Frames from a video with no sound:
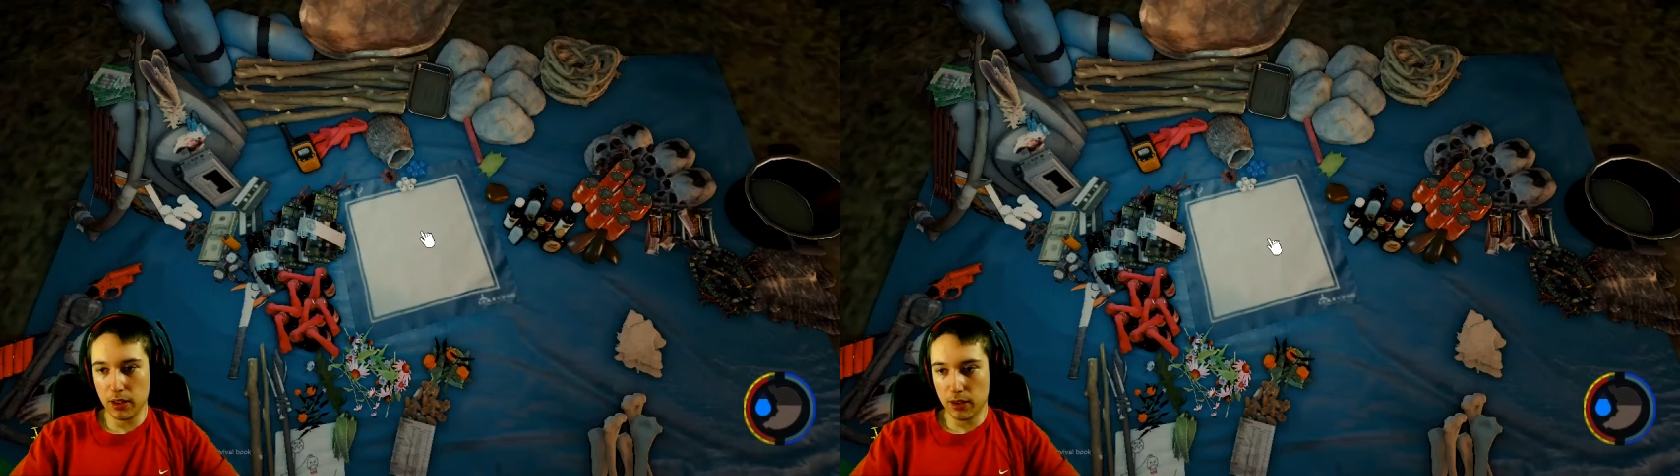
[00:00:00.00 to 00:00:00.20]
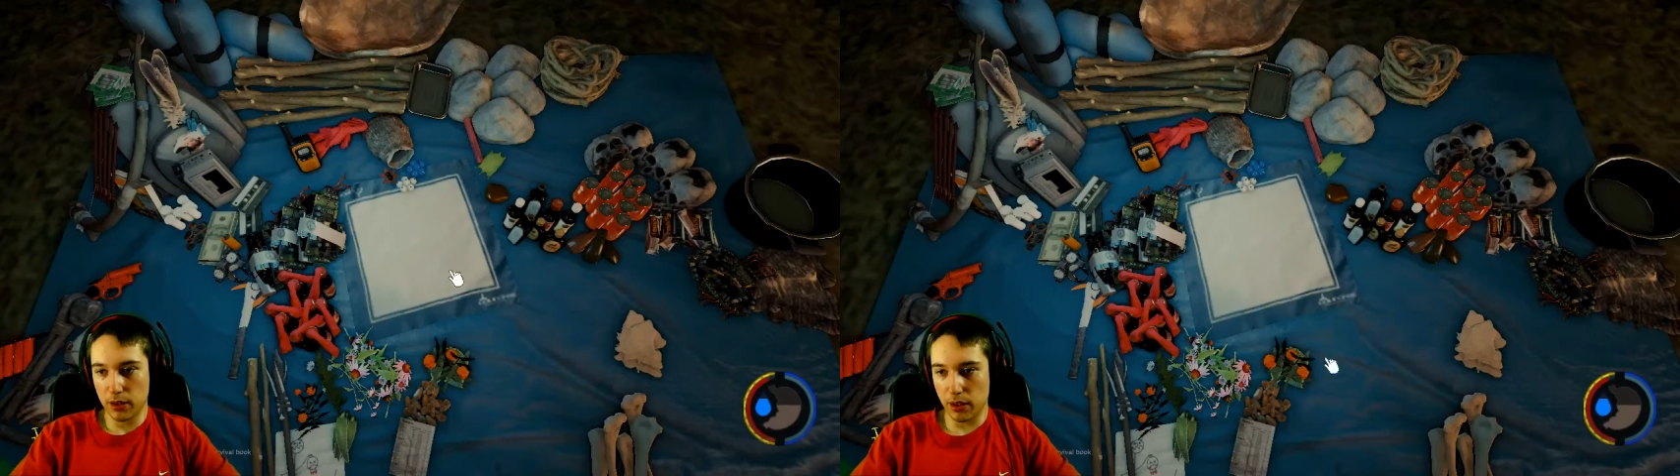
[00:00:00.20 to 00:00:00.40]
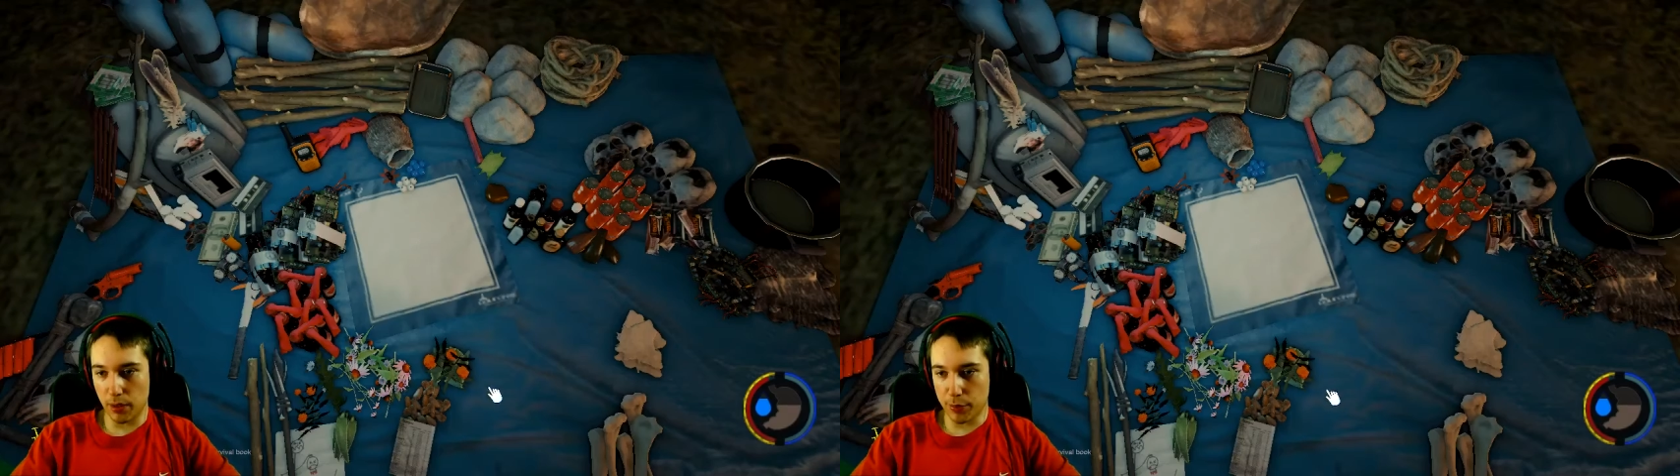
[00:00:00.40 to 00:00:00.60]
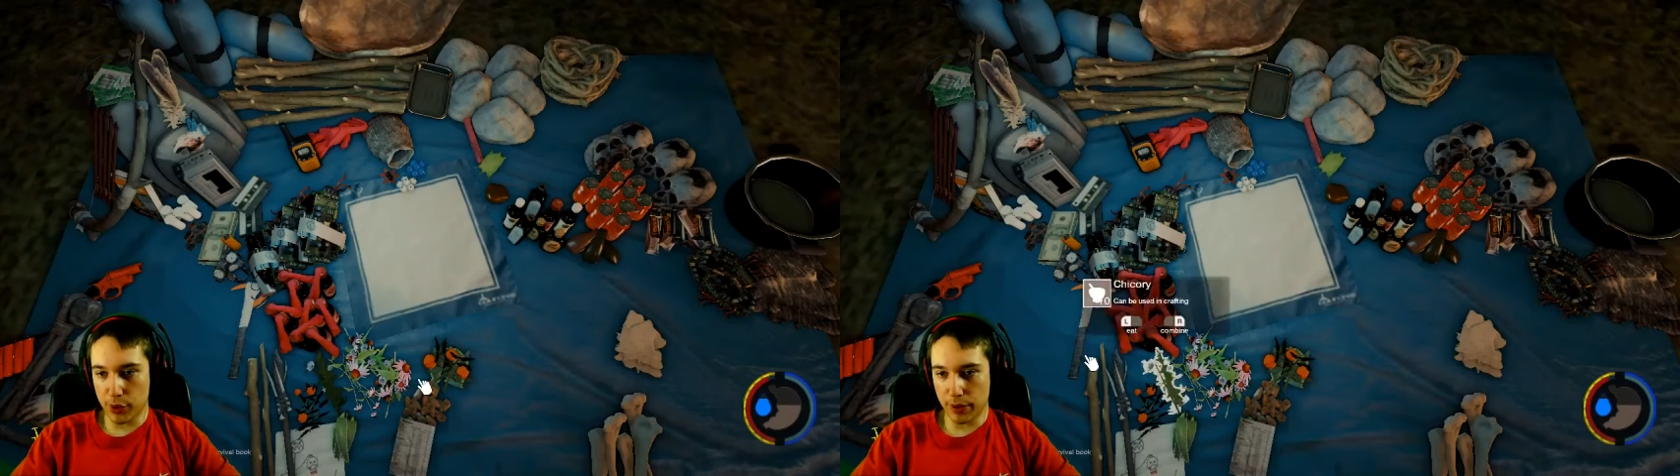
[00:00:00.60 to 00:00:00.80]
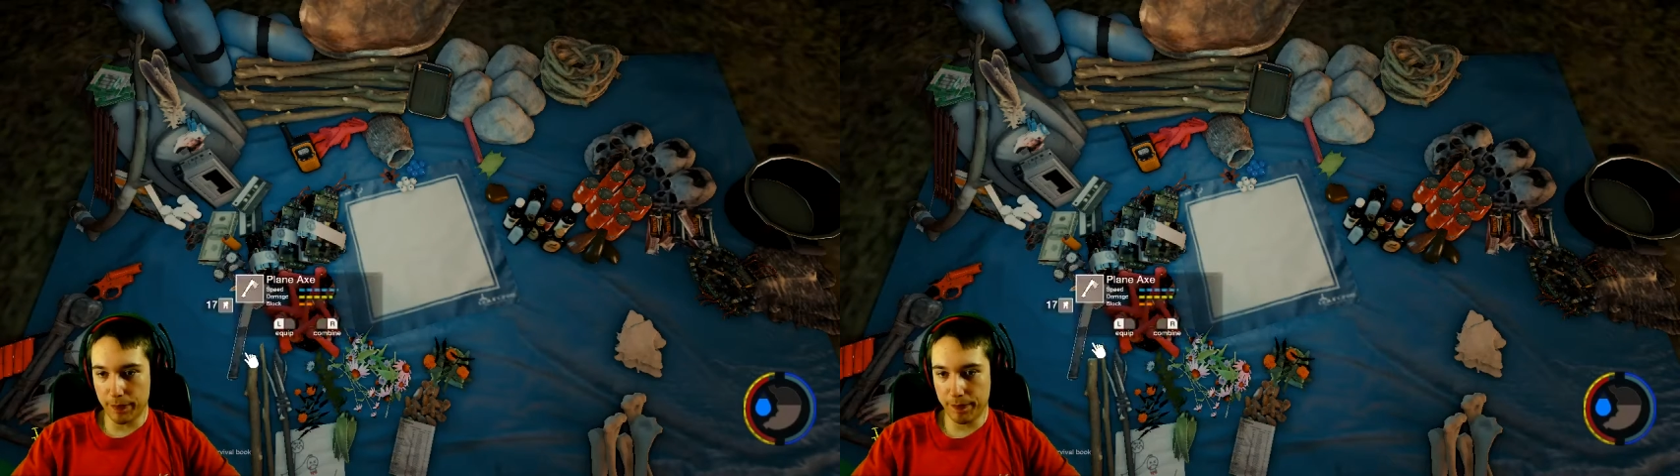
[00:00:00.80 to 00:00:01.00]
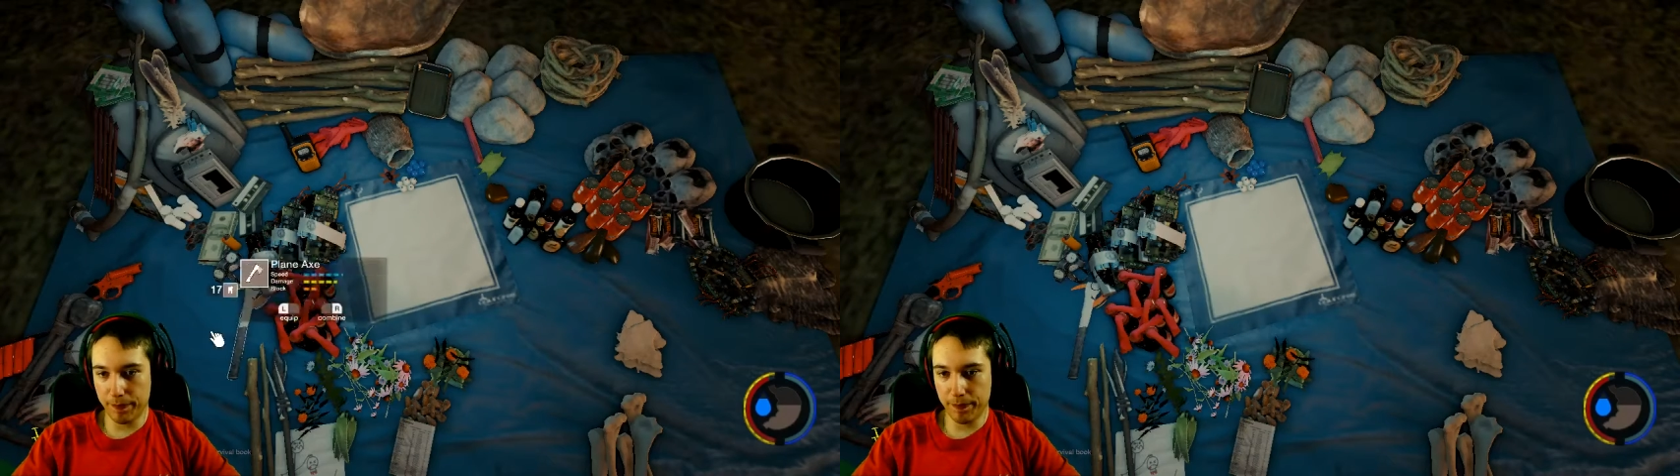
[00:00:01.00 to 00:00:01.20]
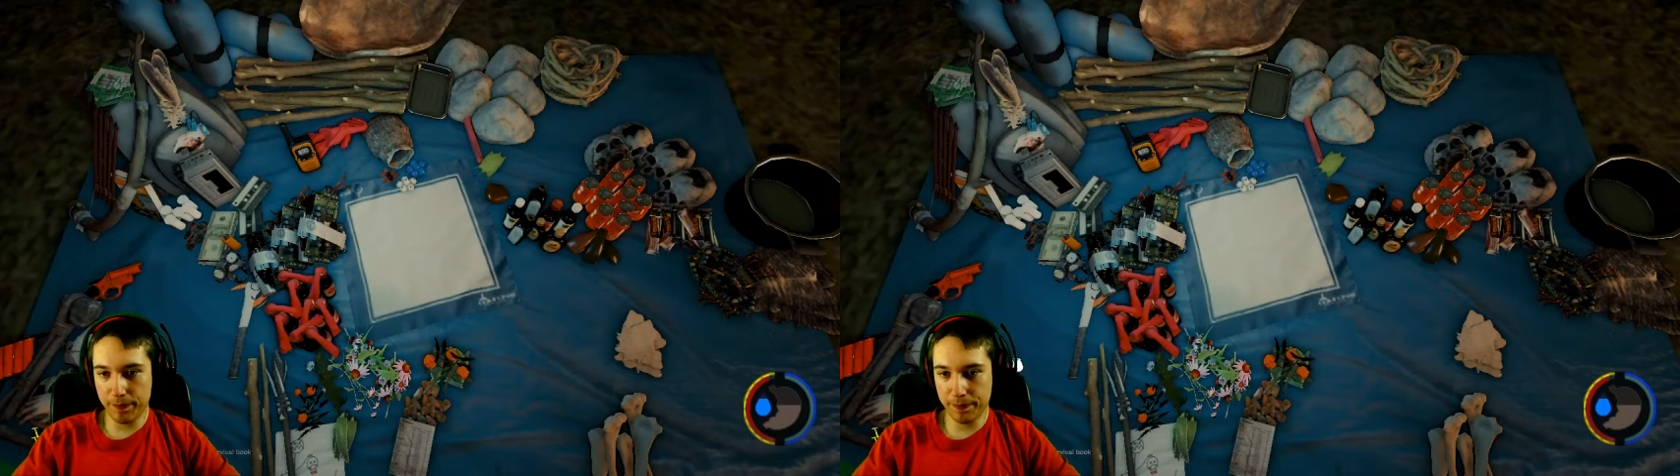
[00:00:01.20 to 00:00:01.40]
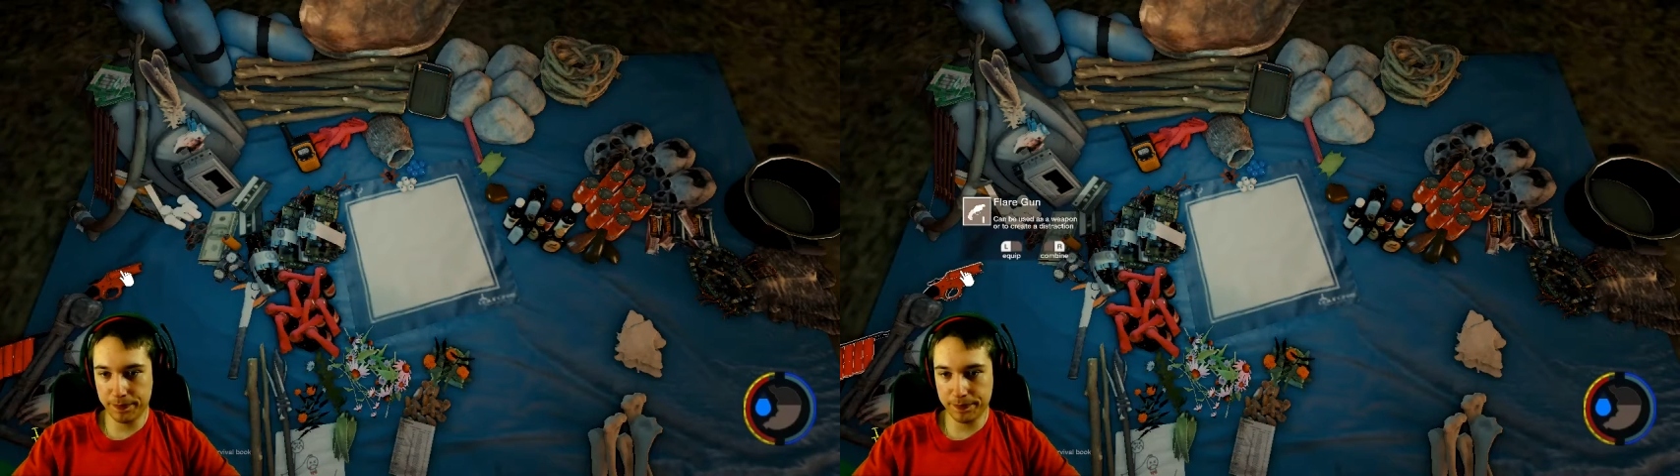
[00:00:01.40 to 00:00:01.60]
No dobrze.
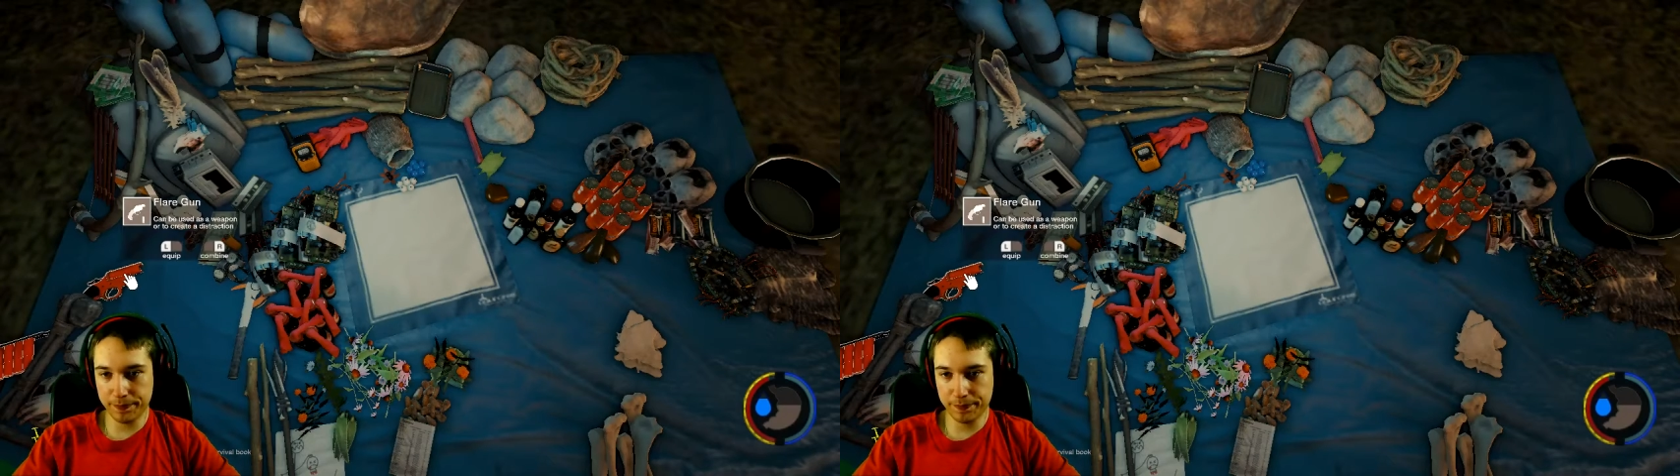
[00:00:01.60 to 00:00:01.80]
Mm,